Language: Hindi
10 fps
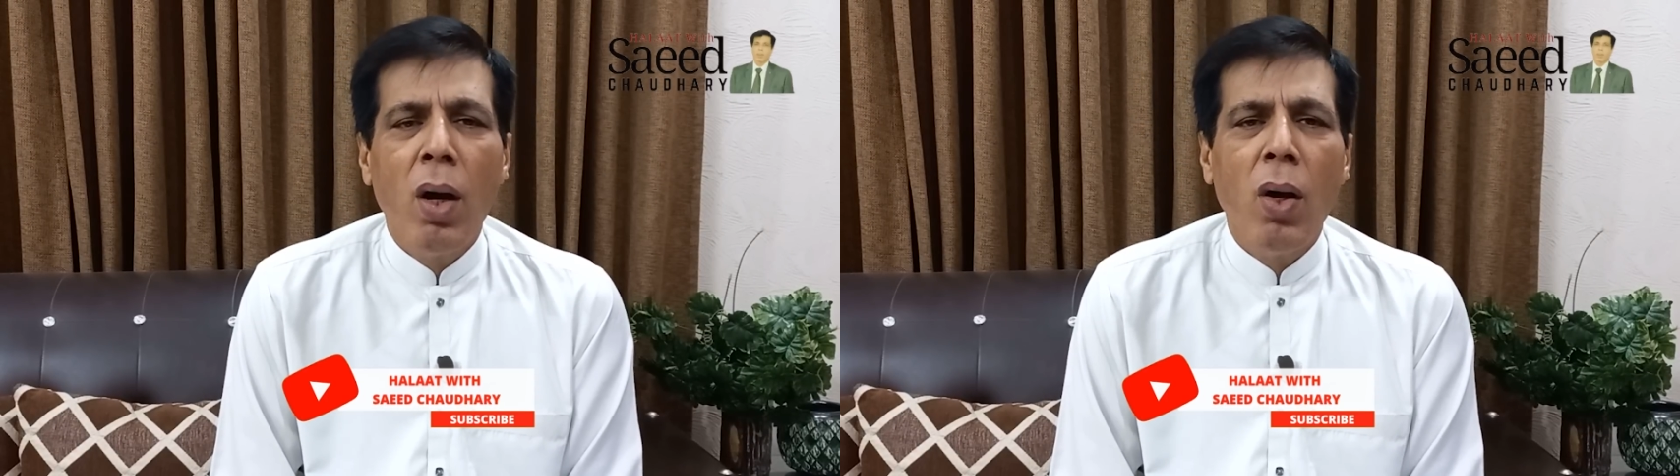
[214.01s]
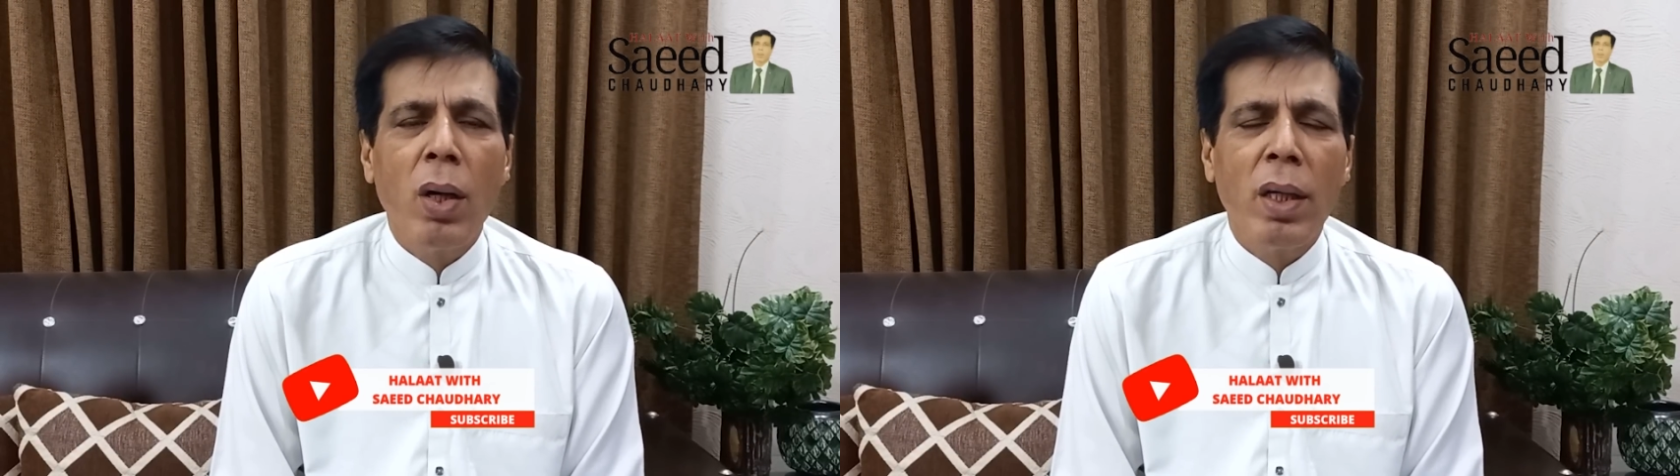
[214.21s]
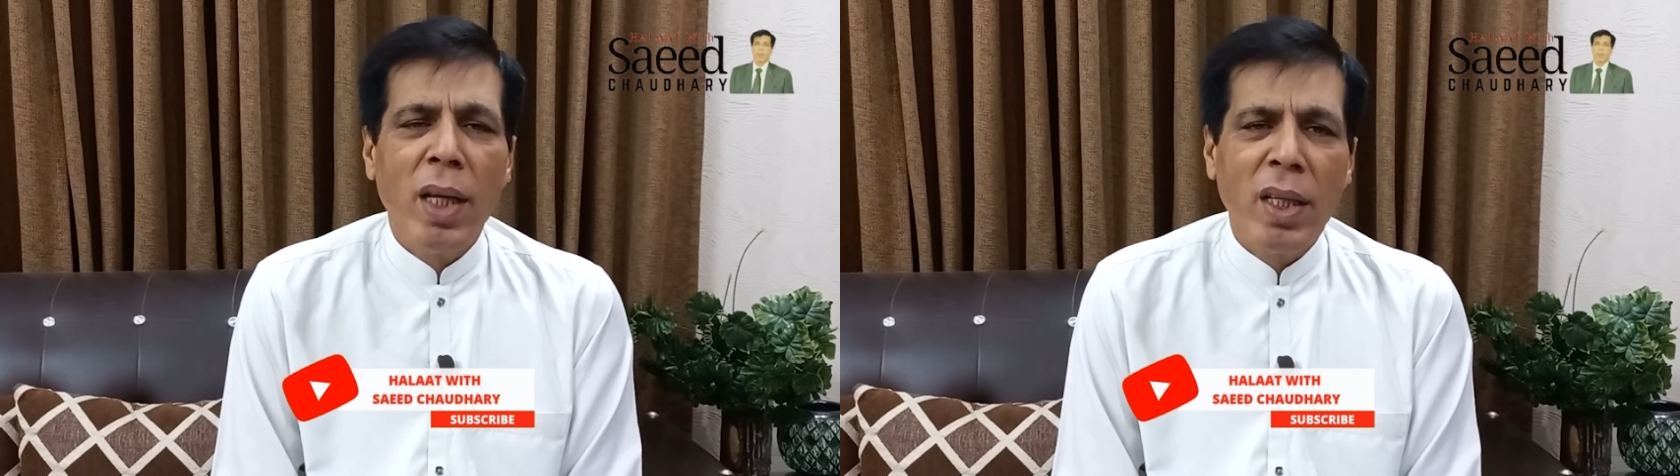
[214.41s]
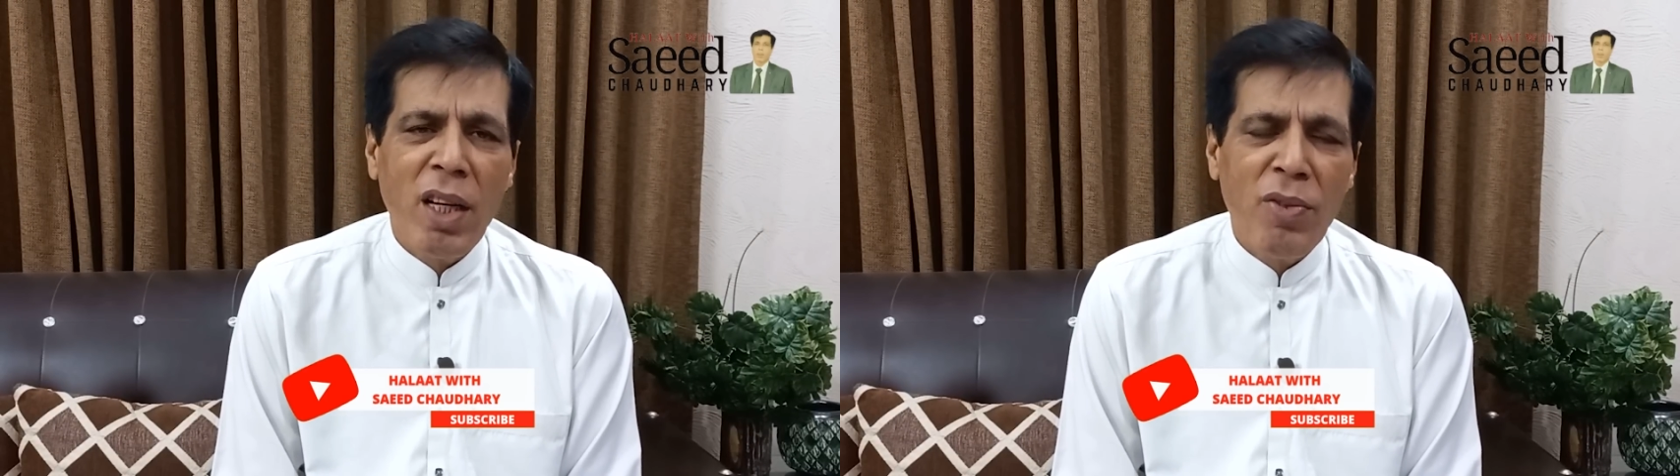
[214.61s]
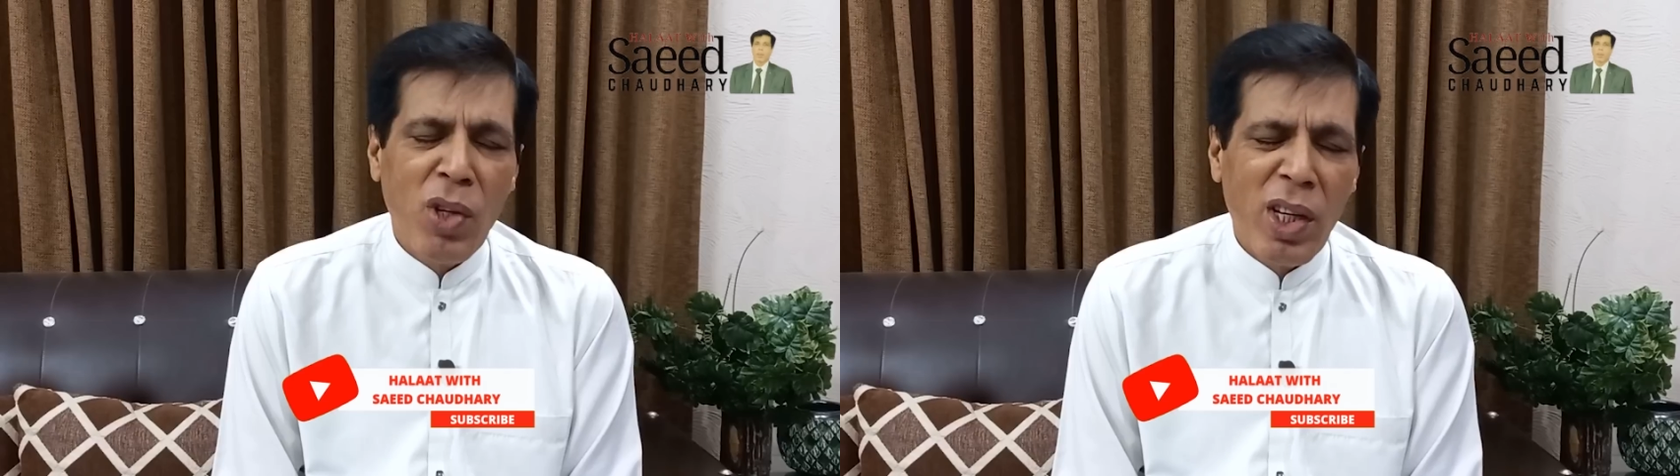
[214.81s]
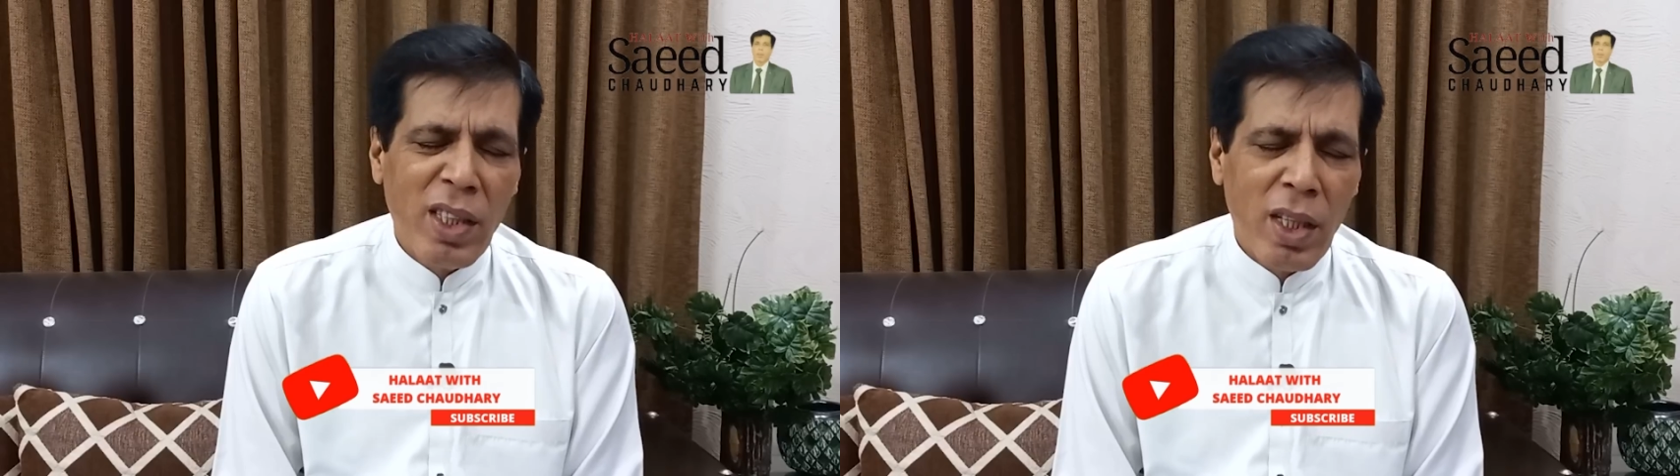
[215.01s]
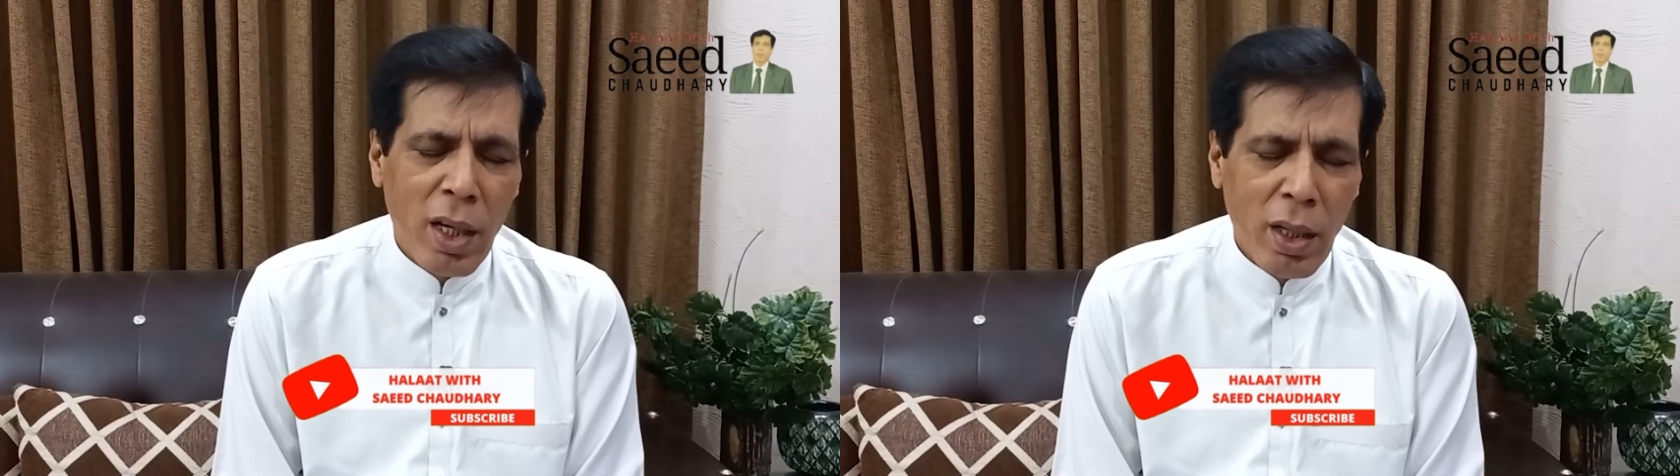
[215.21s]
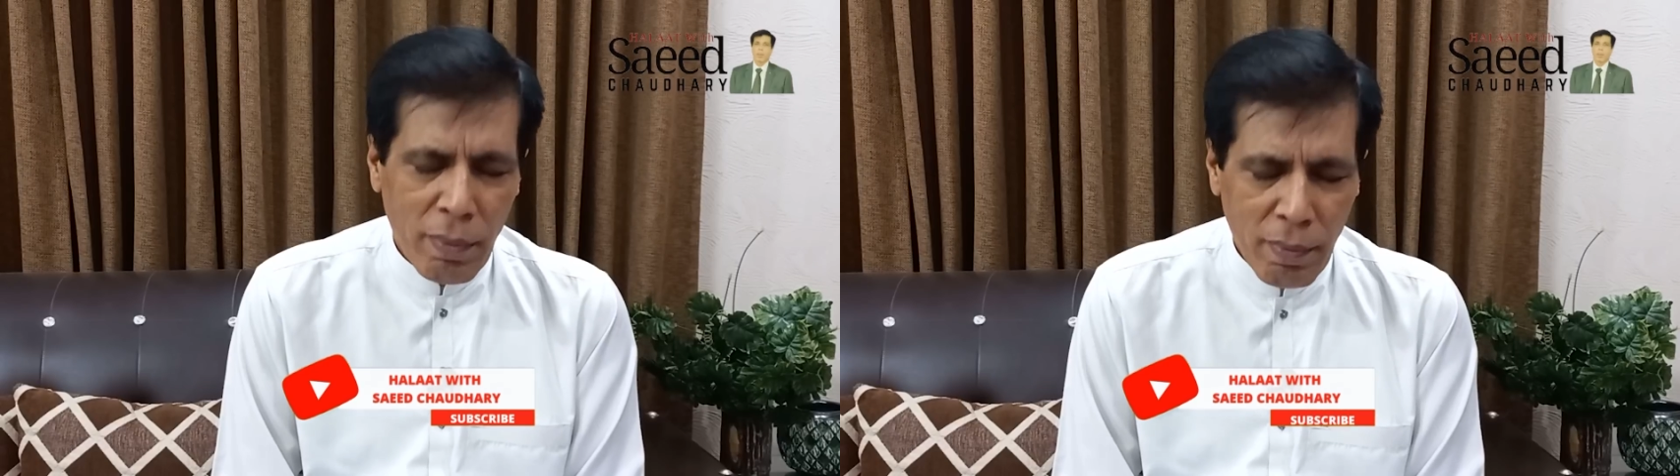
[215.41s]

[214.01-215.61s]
और जज एडवोकेट जनरल